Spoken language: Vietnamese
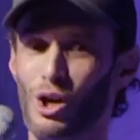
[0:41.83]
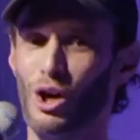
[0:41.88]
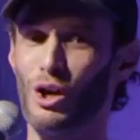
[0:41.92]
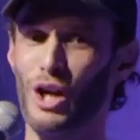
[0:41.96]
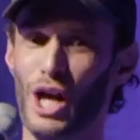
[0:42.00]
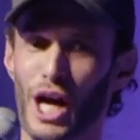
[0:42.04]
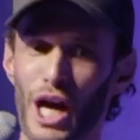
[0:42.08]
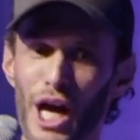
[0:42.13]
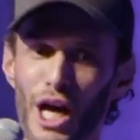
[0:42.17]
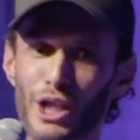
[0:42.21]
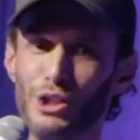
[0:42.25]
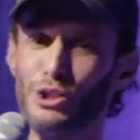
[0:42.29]
nói
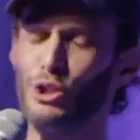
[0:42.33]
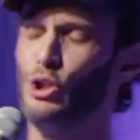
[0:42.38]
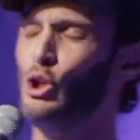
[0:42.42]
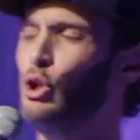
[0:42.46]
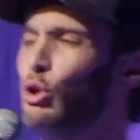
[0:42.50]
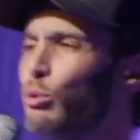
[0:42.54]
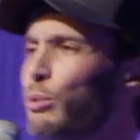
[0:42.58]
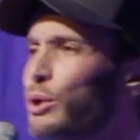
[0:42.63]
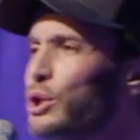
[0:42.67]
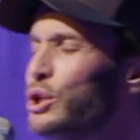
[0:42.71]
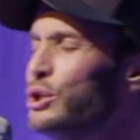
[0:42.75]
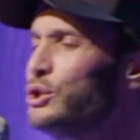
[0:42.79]
không được
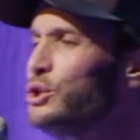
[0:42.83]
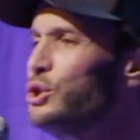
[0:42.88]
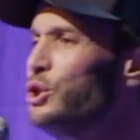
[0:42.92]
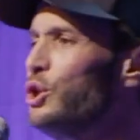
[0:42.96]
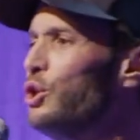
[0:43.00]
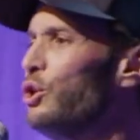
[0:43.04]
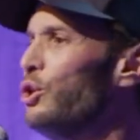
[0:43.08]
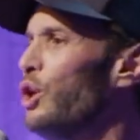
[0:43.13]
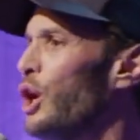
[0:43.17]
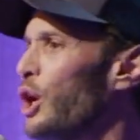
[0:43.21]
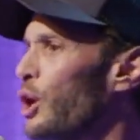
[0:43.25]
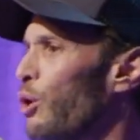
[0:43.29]
ba con phải
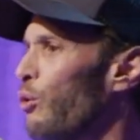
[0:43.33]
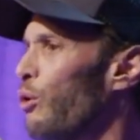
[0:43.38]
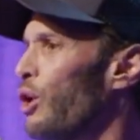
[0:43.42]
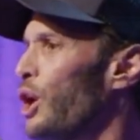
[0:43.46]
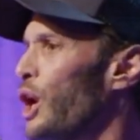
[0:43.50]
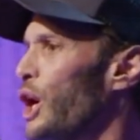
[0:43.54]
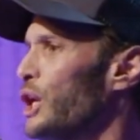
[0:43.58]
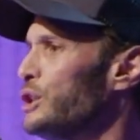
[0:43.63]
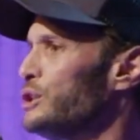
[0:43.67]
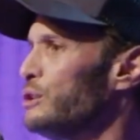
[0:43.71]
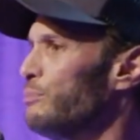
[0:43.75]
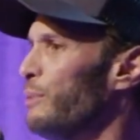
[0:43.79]
hỏi ba vì
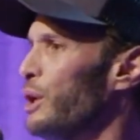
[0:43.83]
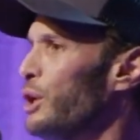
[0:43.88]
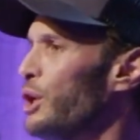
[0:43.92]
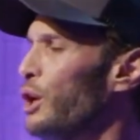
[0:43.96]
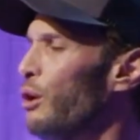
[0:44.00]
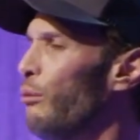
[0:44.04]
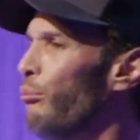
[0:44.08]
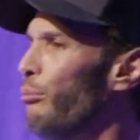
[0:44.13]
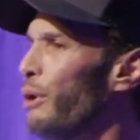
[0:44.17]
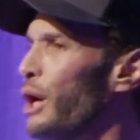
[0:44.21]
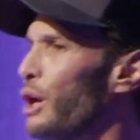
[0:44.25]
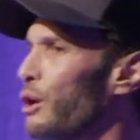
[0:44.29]
hỏi mấy thằng
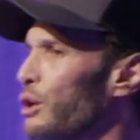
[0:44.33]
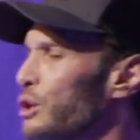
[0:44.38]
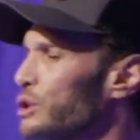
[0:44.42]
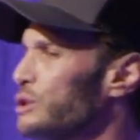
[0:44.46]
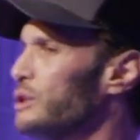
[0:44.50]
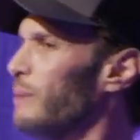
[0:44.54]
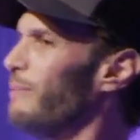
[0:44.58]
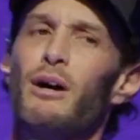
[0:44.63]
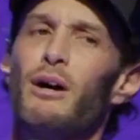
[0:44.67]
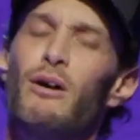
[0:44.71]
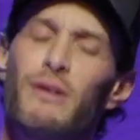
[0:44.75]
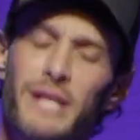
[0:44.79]
kia nó xấu hổ
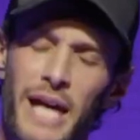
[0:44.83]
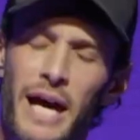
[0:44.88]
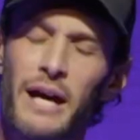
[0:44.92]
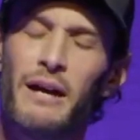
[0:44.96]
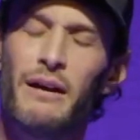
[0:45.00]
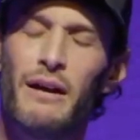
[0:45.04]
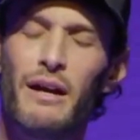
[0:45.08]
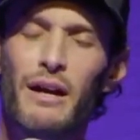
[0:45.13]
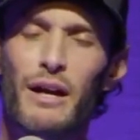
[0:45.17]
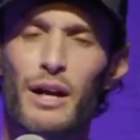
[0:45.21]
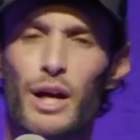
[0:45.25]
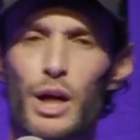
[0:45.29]
tôi nói
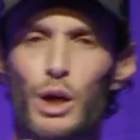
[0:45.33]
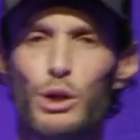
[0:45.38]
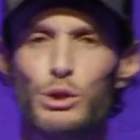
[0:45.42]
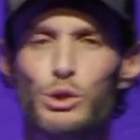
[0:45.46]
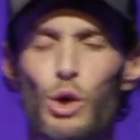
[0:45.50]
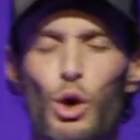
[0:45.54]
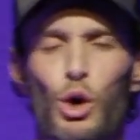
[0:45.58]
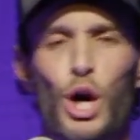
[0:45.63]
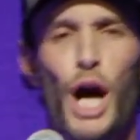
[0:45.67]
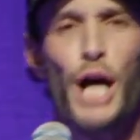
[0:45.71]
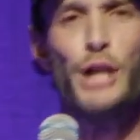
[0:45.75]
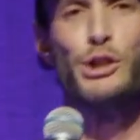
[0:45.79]
ok
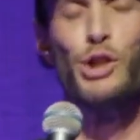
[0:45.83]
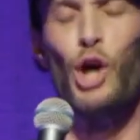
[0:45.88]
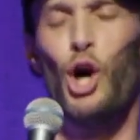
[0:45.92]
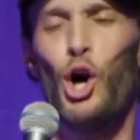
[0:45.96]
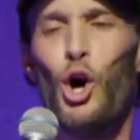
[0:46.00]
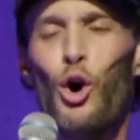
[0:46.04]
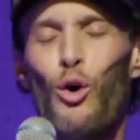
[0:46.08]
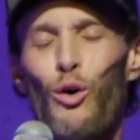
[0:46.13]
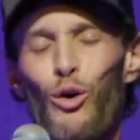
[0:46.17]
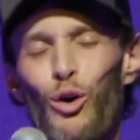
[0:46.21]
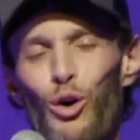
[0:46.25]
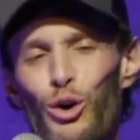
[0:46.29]
nó bắt đầu
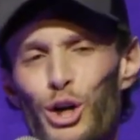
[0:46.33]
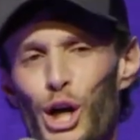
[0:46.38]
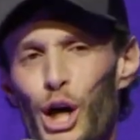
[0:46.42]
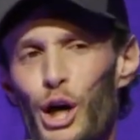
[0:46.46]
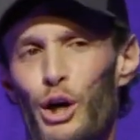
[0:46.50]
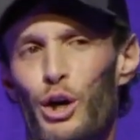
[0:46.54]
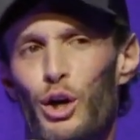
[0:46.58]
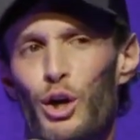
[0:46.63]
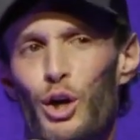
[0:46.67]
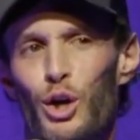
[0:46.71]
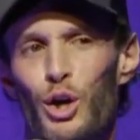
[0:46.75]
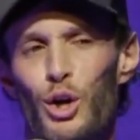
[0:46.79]
kể
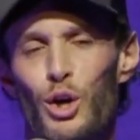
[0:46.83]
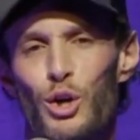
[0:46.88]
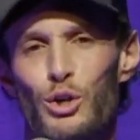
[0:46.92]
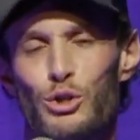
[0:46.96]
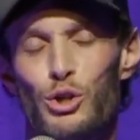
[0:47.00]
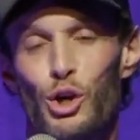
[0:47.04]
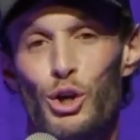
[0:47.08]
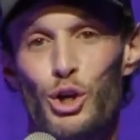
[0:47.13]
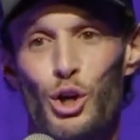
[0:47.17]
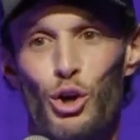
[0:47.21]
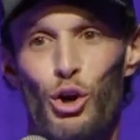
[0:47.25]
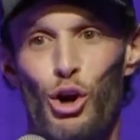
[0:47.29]
ok
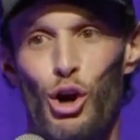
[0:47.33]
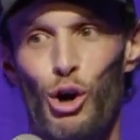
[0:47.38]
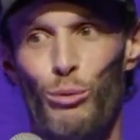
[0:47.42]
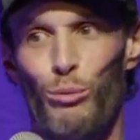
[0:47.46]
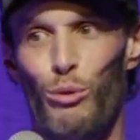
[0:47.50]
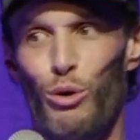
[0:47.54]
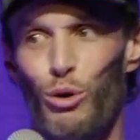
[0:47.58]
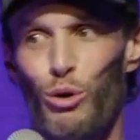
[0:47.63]
chuyện là như